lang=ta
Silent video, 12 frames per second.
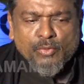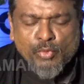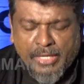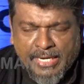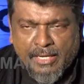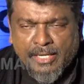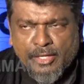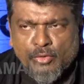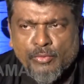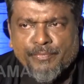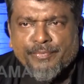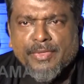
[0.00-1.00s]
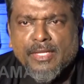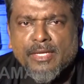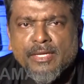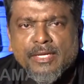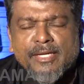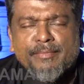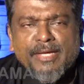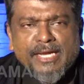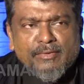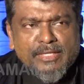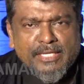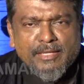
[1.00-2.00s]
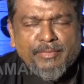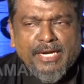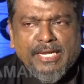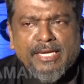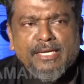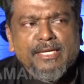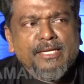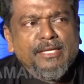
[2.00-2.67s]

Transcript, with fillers: உங்கள் எல்லாரையும் அங்கே மேலே வந்து அந்த மேடையில்